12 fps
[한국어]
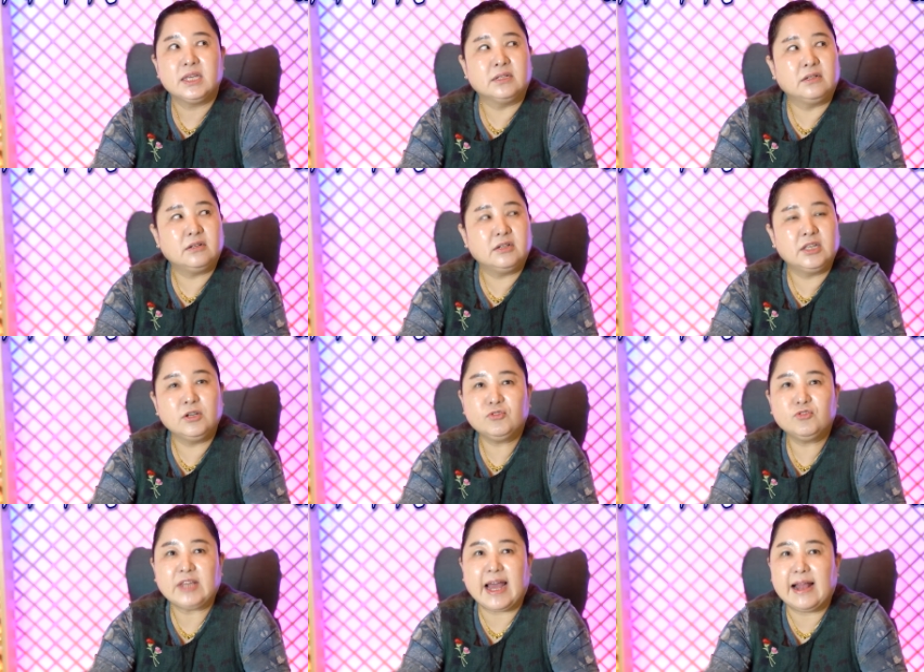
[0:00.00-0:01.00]
어,
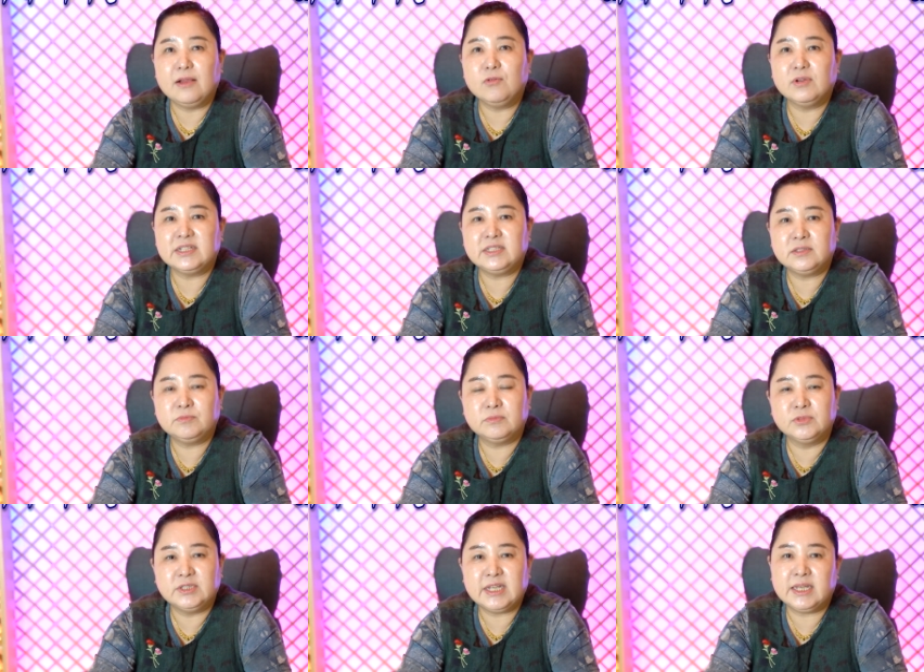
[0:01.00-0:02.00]
이것도 다 알고 계시는
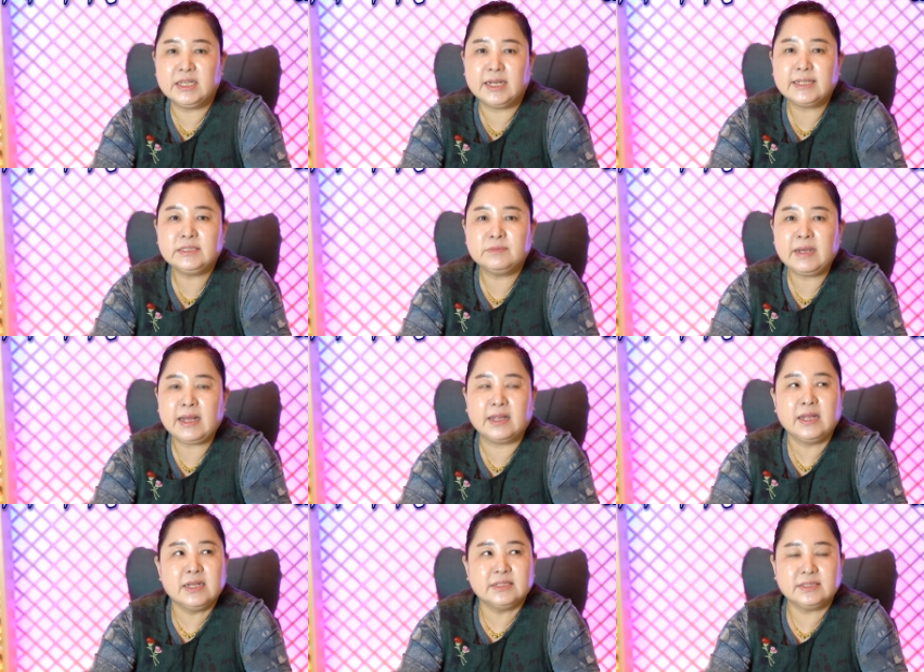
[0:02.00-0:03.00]
문제이긴
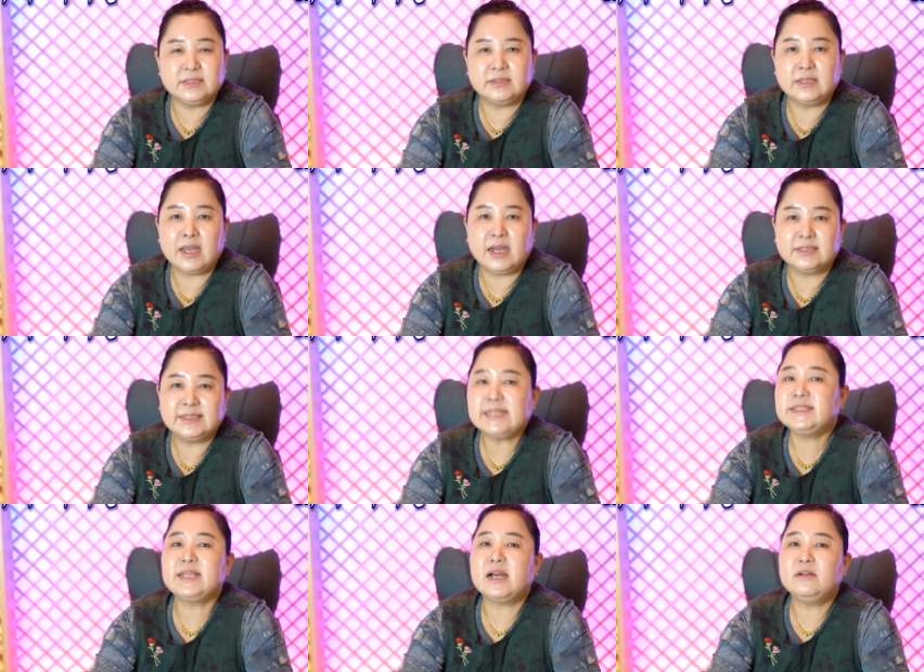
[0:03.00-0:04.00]
하지만 내가
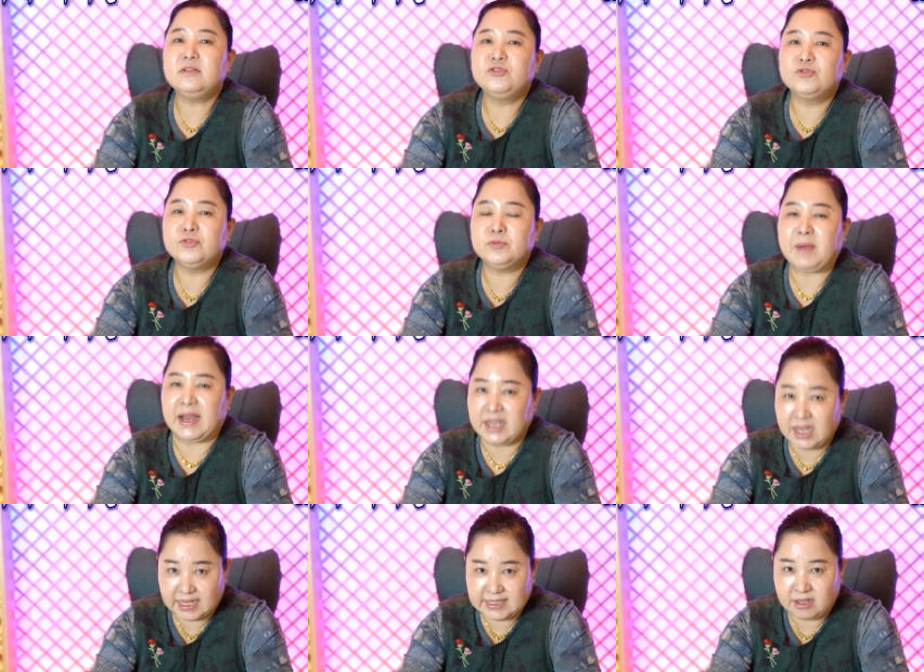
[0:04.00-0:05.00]
책상을 둔
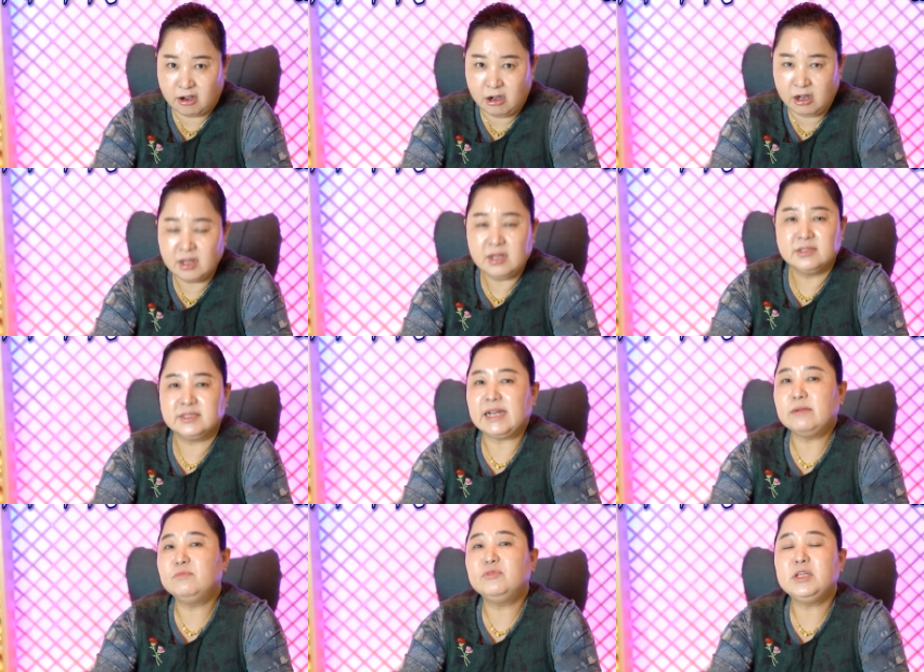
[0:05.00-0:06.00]
방향에서
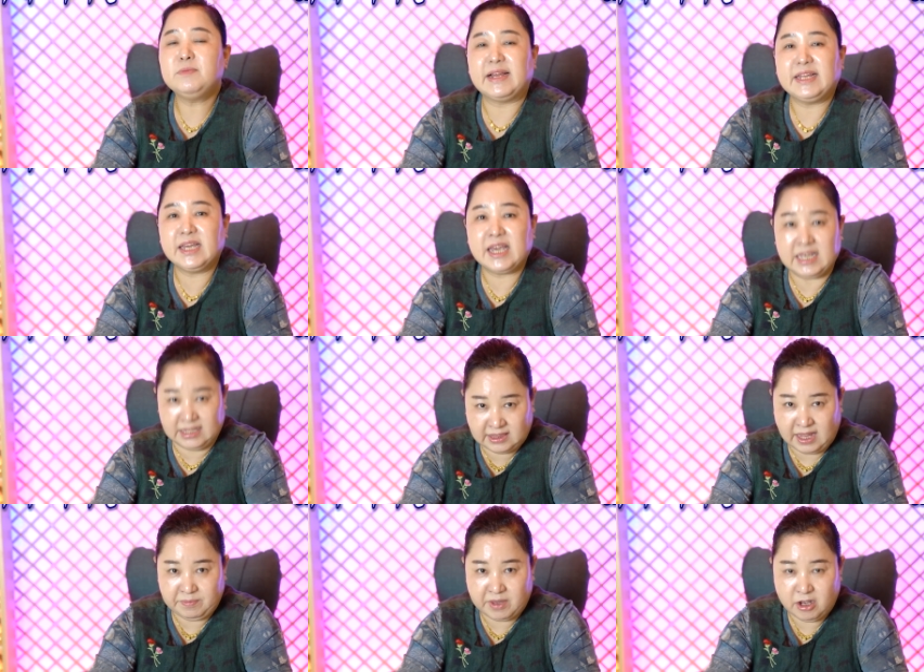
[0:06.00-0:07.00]
창문이 만약에
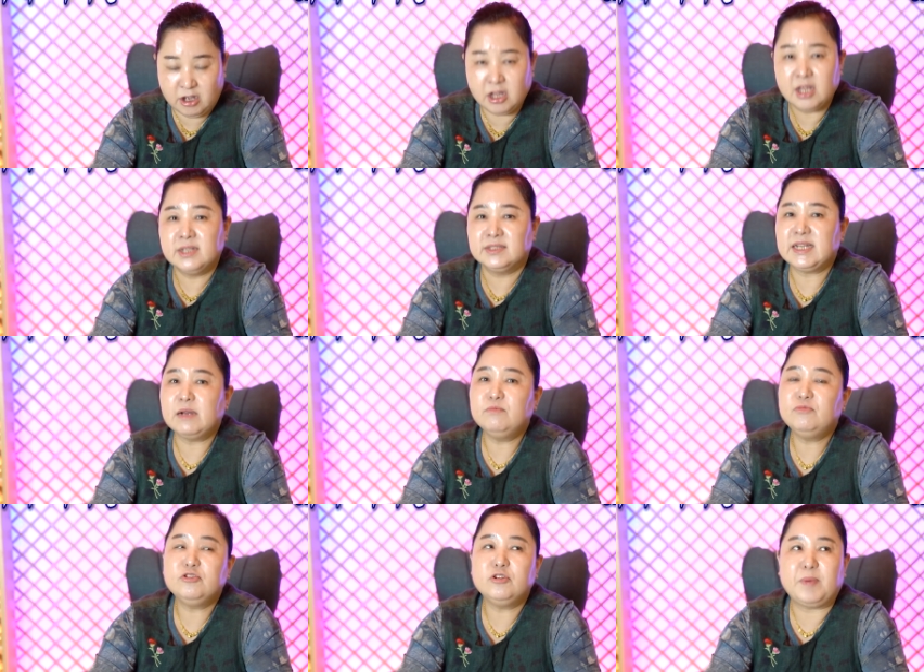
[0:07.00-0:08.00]
있다면
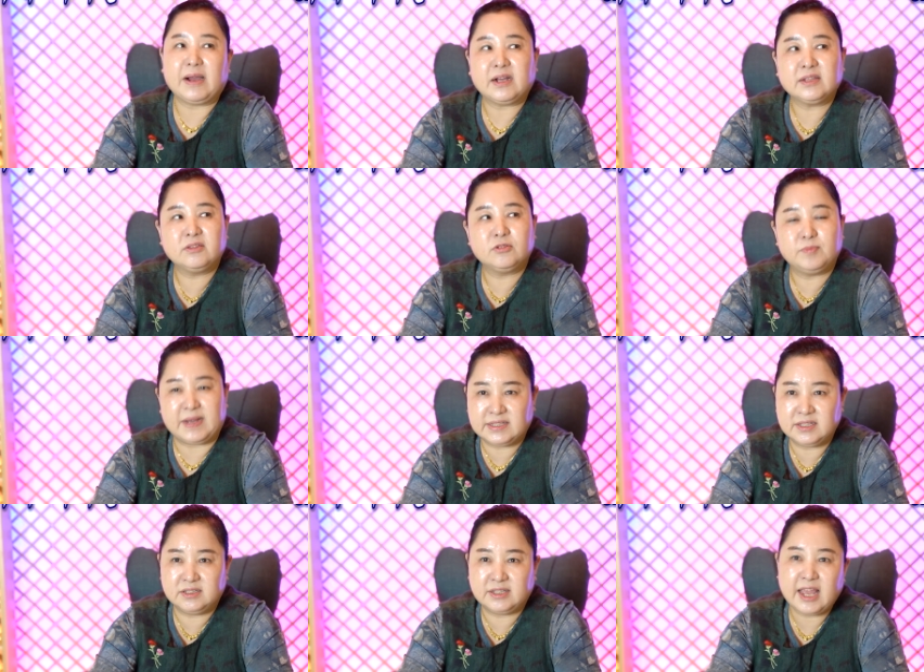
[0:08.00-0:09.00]
창문을 바깥으로
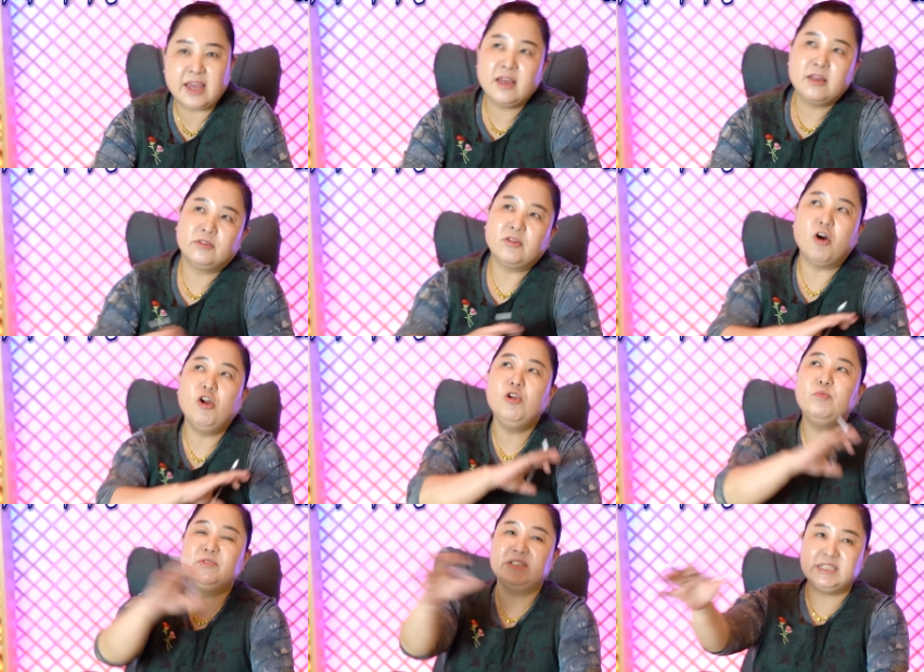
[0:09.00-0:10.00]
봤을 때
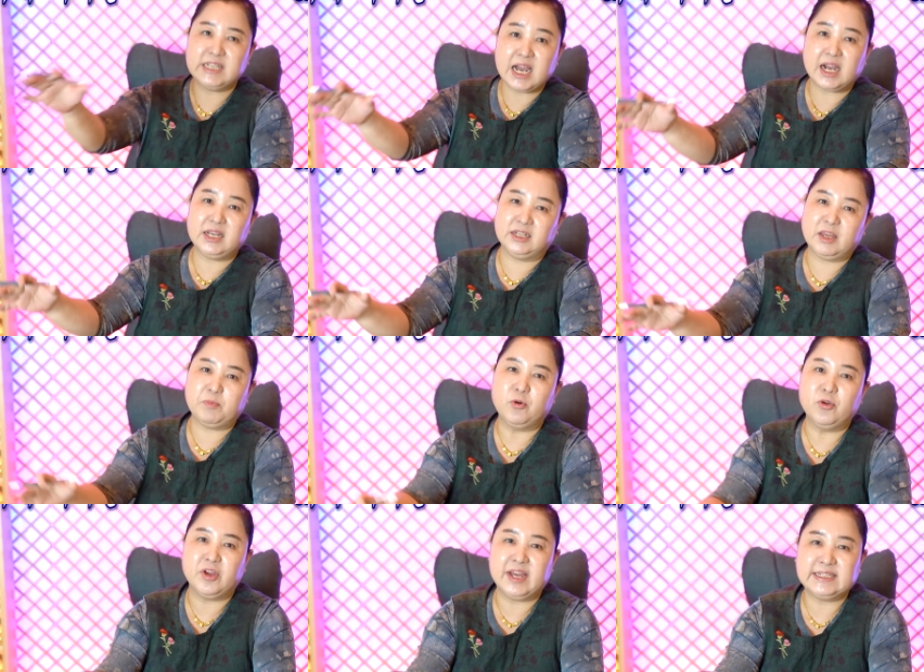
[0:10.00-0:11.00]
넓은 시야가 이렇게
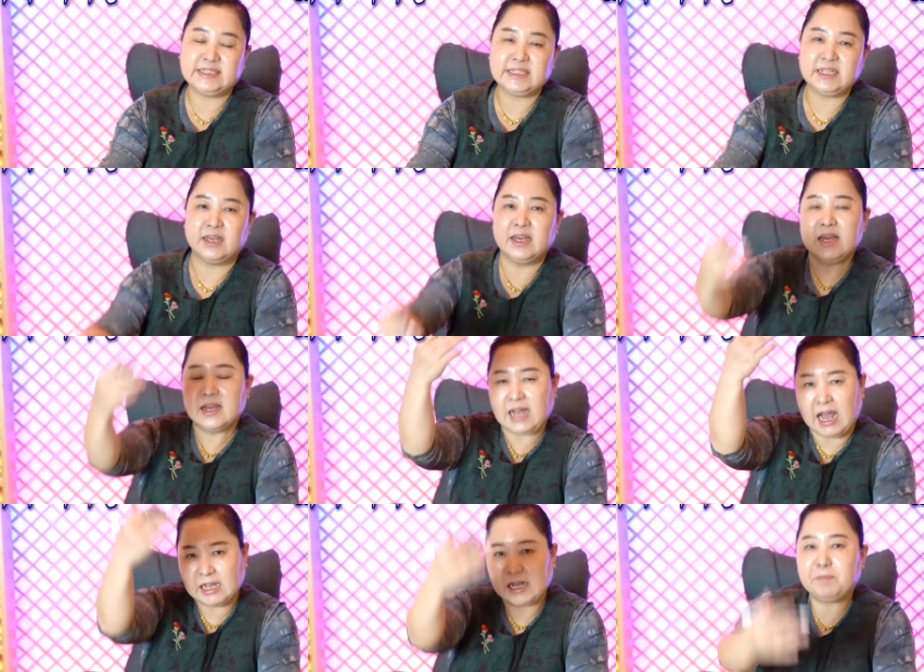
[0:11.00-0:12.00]
보여야지
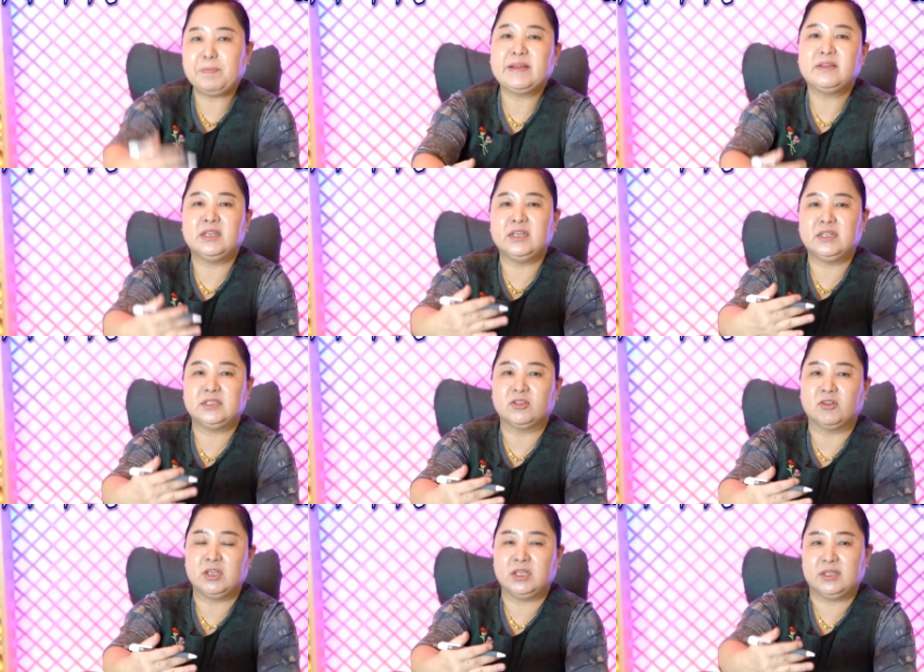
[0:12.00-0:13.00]
갑갑한 이
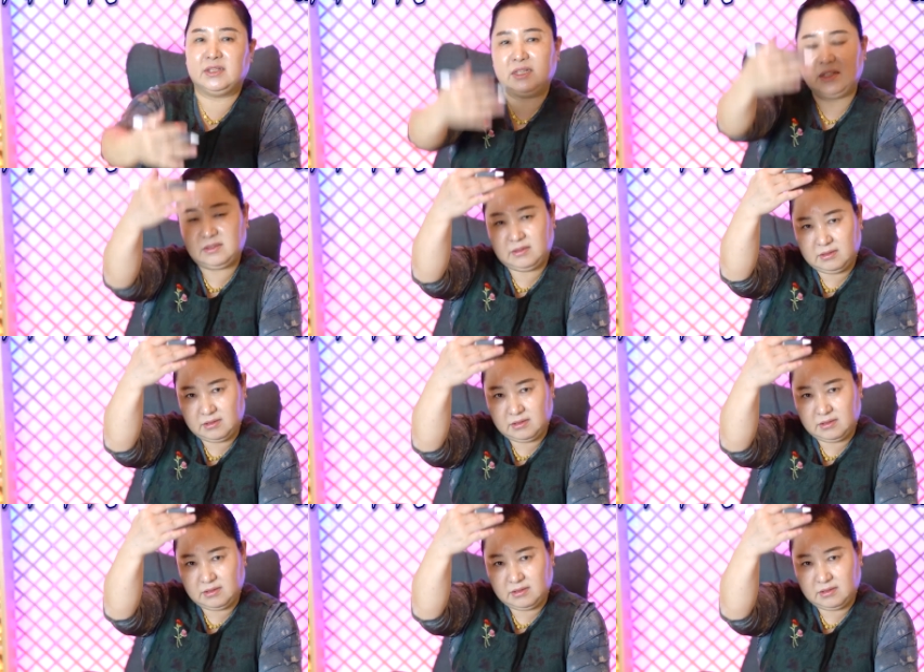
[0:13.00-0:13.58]
저기 이